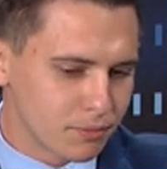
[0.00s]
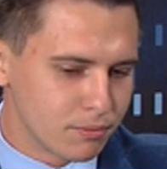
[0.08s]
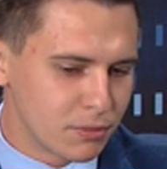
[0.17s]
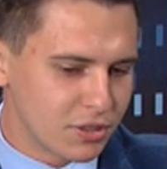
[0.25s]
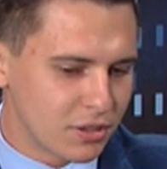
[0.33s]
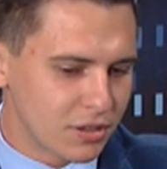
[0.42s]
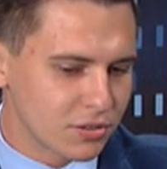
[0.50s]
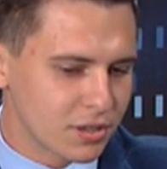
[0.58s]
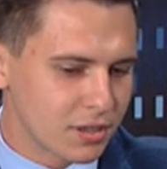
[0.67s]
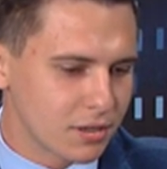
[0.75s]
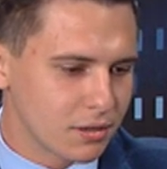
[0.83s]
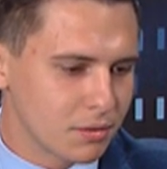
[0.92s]
myślę,
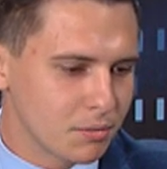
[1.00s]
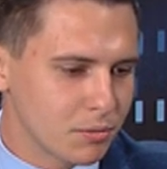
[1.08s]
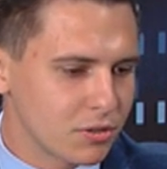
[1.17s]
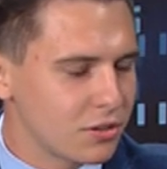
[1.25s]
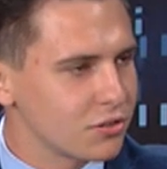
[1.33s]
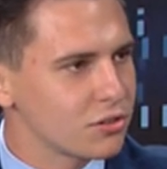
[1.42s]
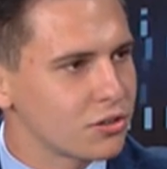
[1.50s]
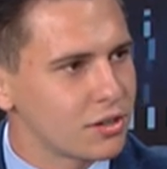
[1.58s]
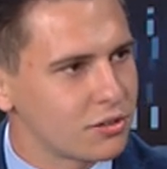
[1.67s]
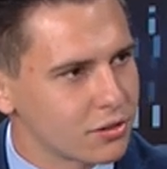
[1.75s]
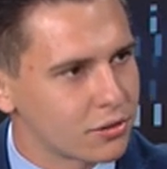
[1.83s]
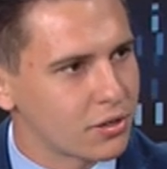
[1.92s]
że, myślę, że trzeba
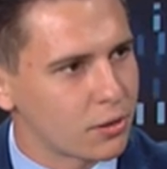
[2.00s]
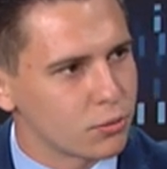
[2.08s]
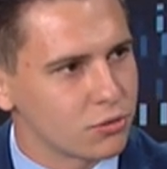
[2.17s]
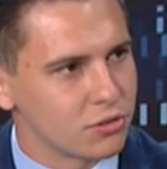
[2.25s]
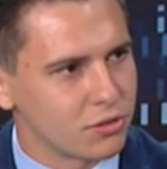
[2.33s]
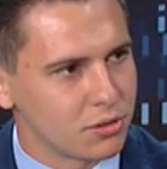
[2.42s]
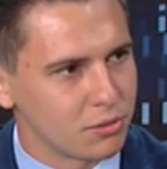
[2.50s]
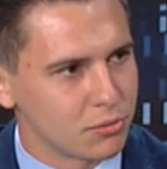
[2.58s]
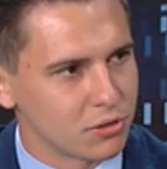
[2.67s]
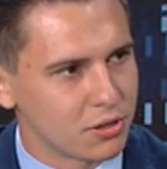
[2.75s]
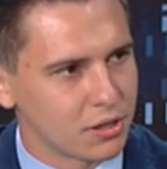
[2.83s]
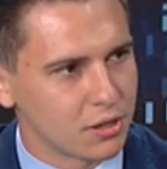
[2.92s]
się tego nauczyć i
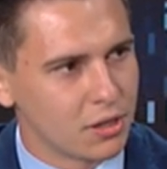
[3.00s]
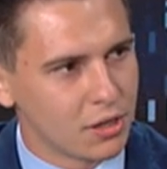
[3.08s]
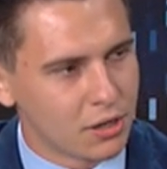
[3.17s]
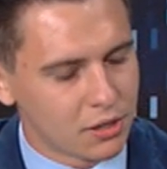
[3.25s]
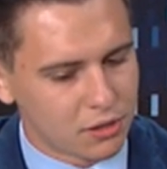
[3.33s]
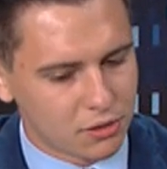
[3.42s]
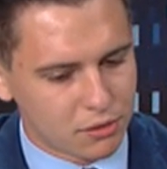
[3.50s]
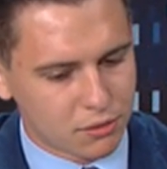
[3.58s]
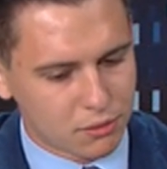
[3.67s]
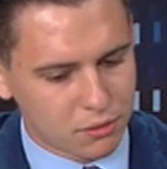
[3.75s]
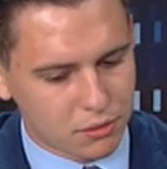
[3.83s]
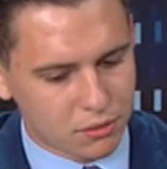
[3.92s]
myślę, y,
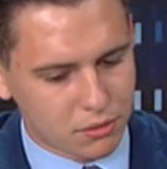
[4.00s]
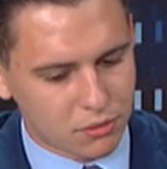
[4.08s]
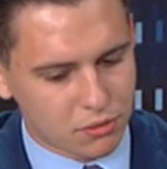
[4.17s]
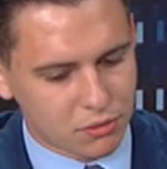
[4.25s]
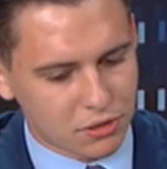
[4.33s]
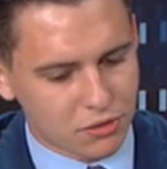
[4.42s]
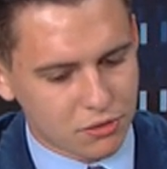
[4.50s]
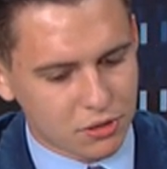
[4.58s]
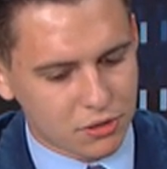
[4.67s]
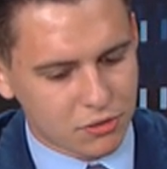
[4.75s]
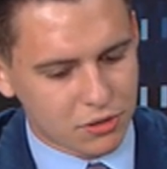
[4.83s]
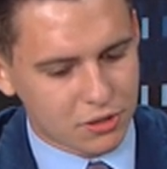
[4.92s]
że,
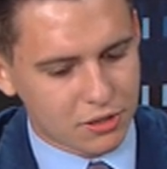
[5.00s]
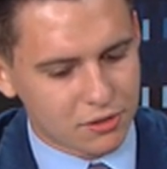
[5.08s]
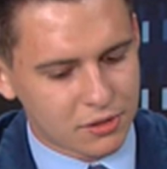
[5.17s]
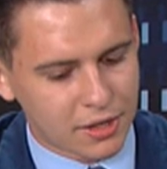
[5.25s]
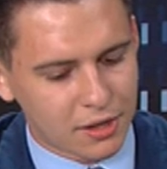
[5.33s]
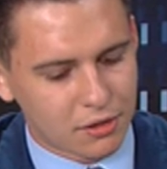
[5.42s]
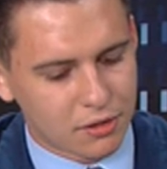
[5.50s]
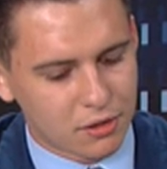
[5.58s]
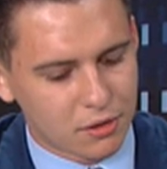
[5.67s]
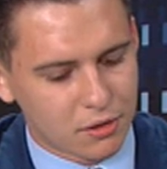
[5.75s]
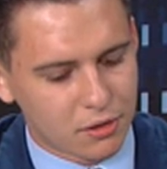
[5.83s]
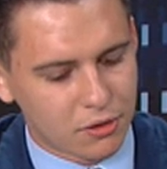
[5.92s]
że, że, ten start,
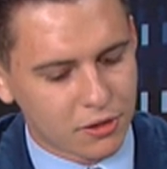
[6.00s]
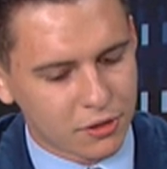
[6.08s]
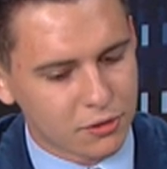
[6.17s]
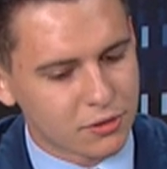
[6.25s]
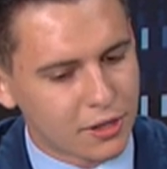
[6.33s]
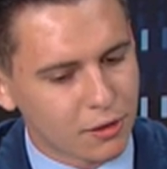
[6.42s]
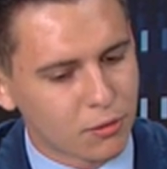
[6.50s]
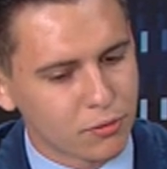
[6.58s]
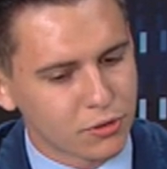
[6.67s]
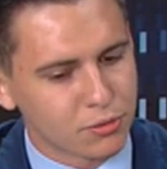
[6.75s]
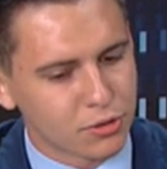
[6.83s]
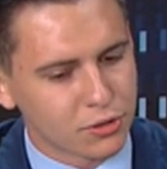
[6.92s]
do tego startu
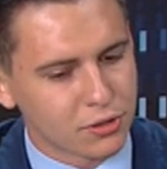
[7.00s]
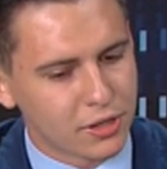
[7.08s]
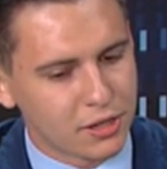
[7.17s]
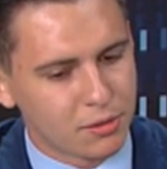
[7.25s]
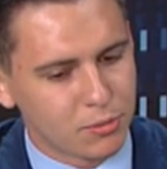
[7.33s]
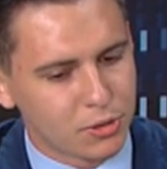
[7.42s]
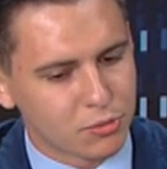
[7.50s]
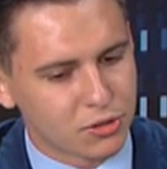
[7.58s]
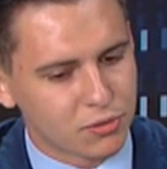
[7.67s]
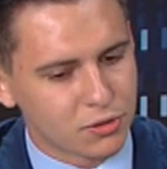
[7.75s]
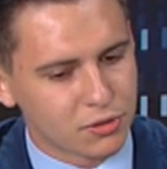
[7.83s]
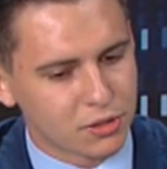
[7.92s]
również przekonali mnie
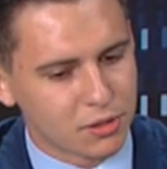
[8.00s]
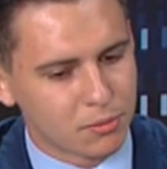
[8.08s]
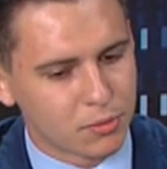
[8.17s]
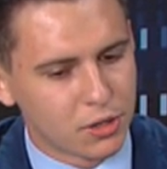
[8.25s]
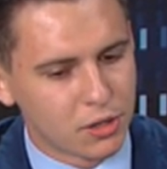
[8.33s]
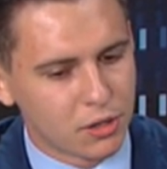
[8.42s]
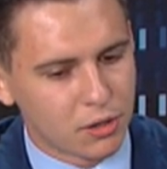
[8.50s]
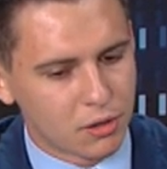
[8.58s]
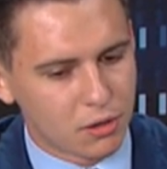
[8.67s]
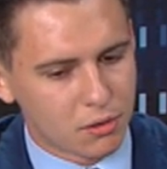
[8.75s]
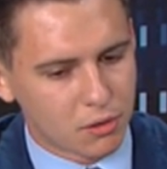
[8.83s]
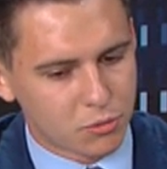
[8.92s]
przede wszystkim,
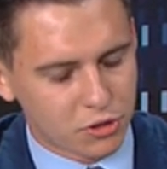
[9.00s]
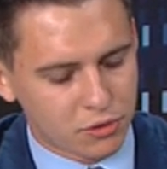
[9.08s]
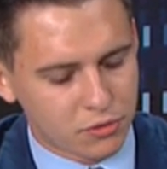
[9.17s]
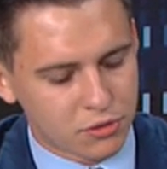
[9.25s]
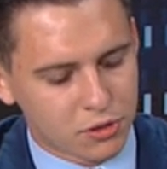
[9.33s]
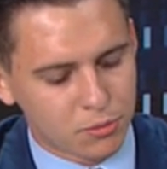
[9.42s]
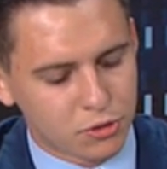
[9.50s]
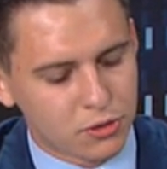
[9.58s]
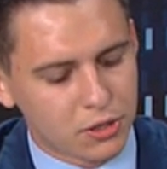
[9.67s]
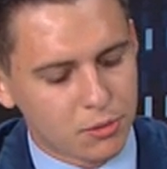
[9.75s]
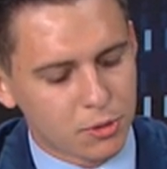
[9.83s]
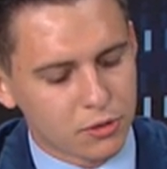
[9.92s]
y, przede wszystkim
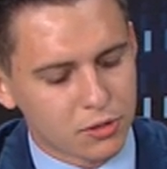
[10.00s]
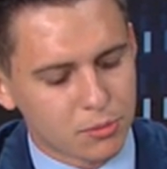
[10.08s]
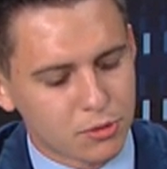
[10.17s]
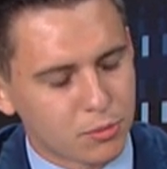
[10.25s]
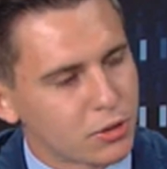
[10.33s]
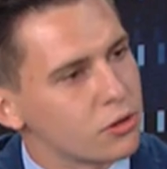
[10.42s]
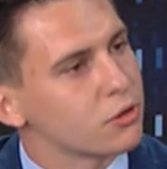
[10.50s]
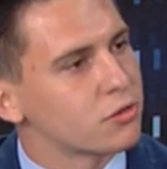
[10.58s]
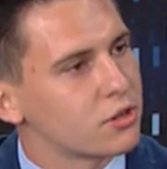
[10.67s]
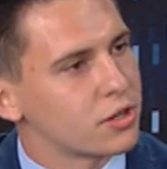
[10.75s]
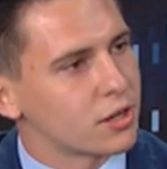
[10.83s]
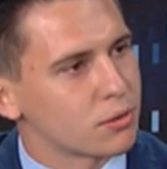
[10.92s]
przekonały mnie osoby z mojego
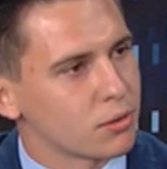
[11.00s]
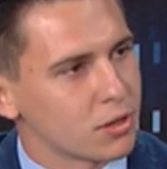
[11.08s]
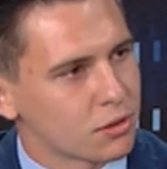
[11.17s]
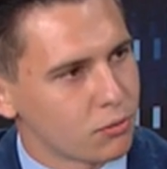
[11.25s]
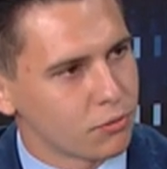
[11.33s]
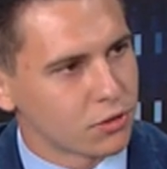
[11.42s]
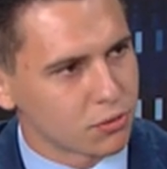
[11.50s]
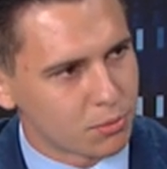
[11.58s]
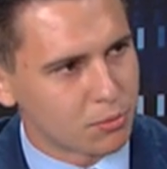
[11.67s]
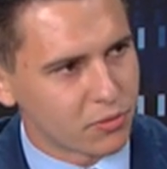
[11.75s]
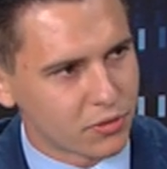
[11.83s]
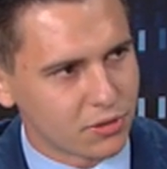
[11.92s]
otoczenia, które również
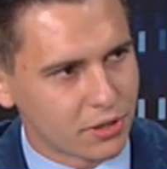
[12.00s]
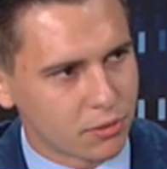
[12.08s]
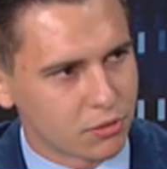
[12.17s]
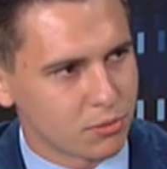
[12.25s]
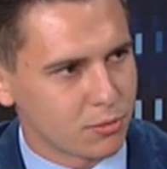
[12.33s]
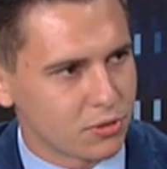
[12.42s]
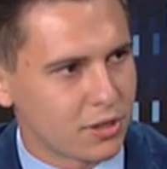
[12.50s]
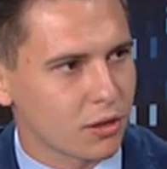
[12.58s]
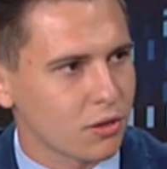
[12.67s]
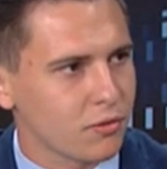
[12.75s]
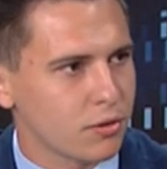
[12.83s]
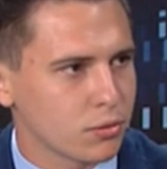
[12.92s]
mi powiedziały, żebym
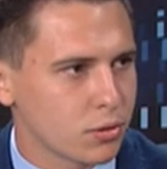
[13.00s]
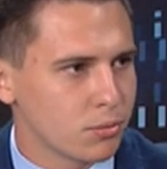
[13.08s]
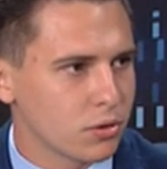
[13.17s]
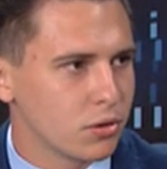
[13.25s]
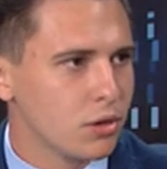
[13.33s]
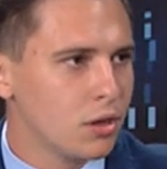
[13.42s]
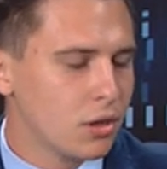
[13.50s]
startował, no bo